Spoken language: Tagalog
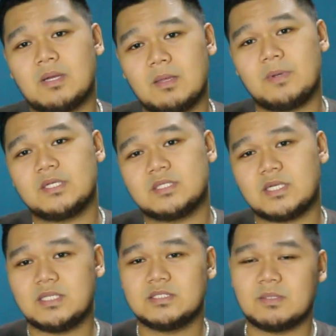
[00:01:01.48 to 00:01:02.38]

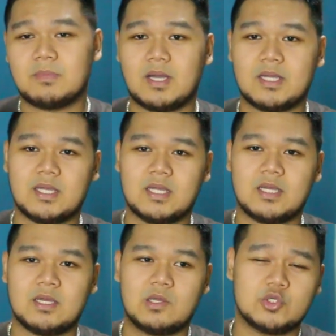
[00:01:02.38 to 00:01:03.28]
makipag-trade sa mga
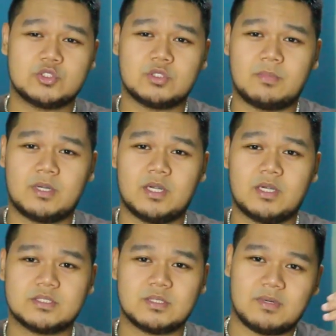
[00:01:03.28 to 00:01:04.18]
customer, sa